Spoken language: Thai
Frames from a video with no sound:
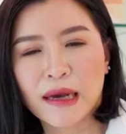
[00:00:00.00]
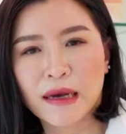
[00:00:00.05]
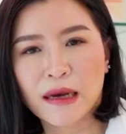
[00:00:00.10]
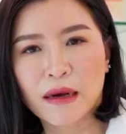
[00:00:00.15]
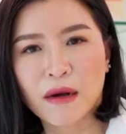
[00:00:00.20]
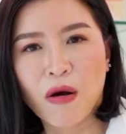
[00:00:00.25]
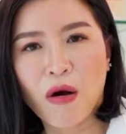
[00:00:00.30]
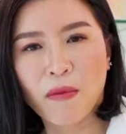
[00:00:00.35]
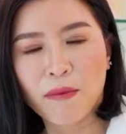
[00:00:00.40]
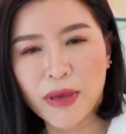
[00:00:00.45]
อย่า
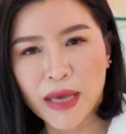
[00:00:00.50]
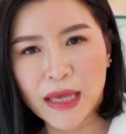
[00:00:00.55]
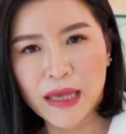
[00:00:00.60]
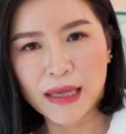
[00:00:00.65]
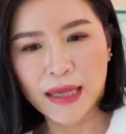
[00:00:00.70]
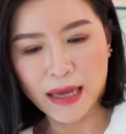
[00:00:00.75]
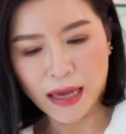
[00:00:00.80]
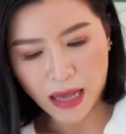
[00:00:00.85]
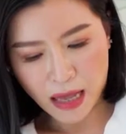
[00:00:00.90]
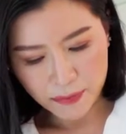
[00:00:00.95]
งของเมย์
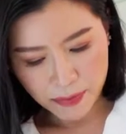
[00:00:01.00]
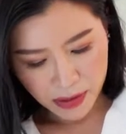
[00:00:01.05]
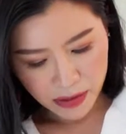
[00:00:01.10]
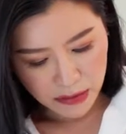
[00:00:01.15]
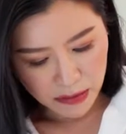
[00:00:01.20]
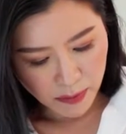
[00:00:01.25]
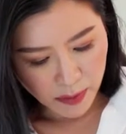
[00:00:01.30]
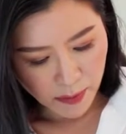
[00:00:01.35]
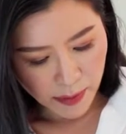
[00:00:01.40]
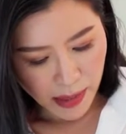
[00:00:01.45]
อย่างเงี้ยค่ะเม
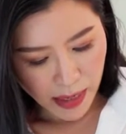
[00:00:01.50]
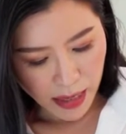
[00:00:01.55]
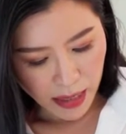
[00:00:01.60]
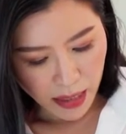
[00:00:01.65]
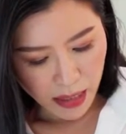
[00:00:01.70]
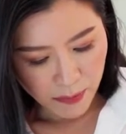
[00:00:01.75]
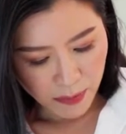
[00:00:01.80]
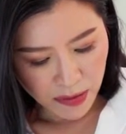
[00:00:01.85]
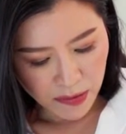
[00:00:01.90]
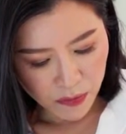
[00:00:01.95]
ย์ก็จะมีปัญหา
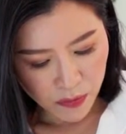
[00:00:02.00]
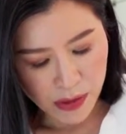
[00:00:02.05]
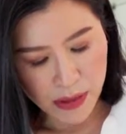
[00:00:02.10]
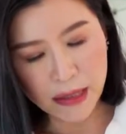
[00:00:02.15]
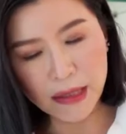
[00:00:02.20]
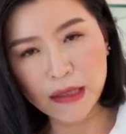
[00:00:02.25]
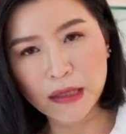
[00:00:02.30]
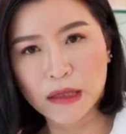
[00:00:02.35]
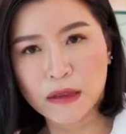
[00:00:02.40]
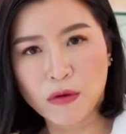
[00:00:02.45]
ไขมันส่ว
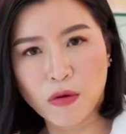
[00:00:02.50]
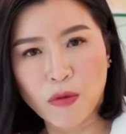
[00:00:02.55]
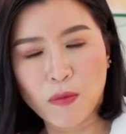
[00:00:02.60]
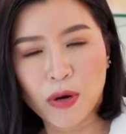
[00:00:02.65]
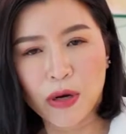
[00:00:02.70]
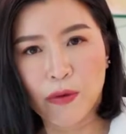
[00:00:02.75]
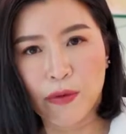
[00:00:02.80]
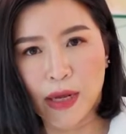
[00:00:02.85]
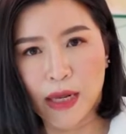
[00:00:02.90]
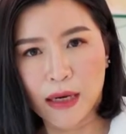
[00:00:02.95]
นเกินตร
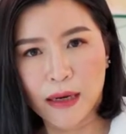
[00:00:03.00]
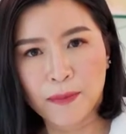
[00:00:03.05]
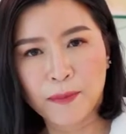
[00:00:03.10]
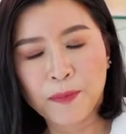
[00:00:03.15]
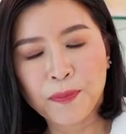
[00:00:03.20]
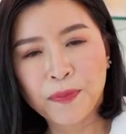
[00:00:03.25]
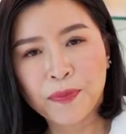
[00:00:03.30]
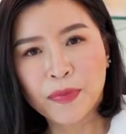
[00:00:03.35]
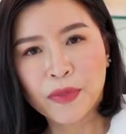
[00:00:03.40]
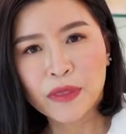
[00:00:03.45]
งบริเวณ
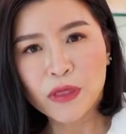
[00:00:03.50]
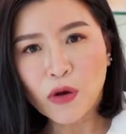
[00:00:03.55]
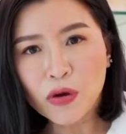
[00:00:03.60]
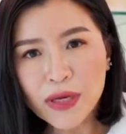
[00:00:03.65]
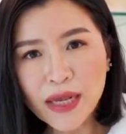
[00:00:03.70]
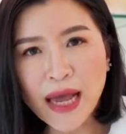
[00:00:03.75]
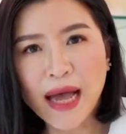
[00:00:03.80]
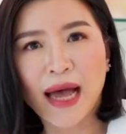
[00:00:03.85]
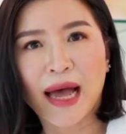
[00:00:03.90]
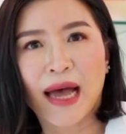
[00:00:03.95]

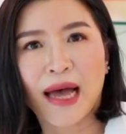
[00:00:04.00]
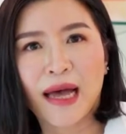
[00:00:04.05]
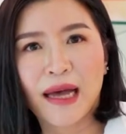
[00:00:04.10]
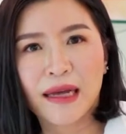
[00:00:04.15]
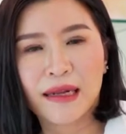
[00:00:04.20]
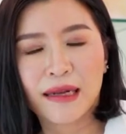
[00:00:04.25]
ต้นขา